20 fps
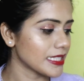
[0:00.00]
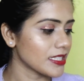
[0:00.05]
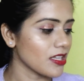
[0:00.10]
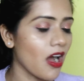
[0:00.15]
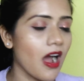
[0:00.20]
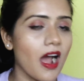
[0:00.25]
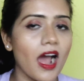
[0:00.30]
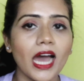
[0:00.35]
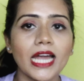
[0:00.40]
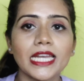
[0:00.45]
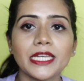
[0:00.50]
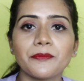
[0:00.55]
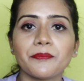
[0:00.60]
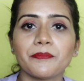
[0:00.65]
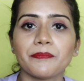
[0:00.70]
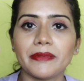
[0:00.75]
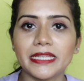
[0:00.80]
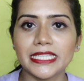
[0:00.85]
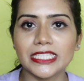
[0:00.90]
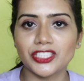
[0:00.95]
इज
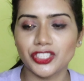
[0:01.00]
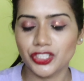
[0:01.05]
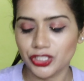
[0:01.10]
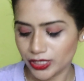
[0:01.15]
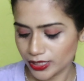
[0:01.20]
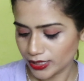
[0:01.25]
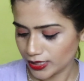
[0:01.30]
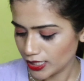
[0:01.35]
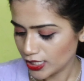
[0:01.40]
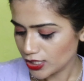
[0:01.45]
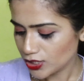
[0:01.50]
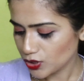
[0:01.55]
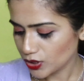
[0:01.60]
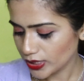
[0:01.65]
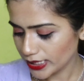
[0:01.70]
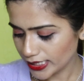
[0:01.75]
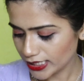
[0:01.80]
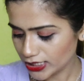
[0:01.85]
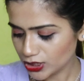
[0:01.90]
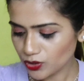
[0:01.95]
अनब्लीच्ड सो
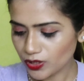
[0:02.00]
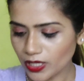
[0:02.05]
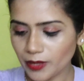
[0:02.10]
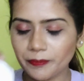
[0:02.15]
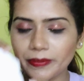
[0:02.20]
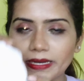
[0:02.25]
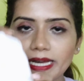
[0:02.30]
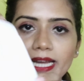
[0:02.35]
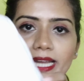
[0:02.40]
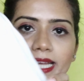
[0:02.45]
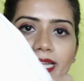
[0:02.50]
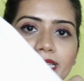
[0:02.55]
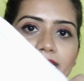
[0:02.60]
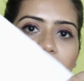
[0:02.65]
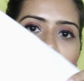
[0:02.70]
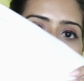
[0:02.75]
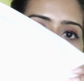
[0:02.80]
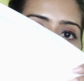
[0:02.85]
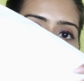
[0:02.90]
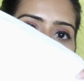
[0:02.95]
ये जो कपड़ा है
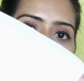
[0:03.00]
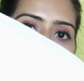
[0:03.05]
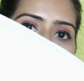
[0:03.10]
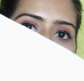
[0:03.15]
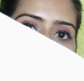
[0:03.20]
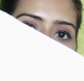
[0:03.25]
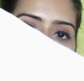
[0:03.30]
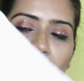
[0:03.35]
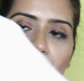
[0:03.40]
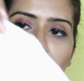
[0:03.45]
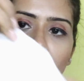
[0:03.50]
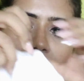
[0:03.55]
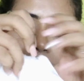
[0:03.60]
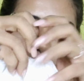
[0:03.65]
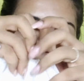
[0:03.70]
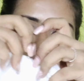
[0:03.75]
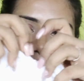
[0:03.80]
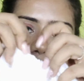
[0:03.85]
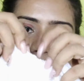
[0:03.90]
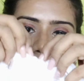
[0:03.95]
ये अनब्लीच्ड
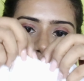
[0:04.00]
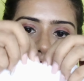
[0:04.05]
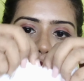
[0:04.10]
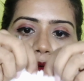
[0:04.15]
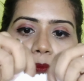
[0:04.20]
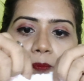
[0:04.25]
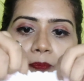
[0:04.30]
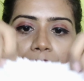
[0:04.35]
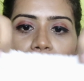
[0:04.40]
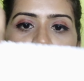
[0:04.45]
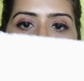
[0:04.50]
है सो so,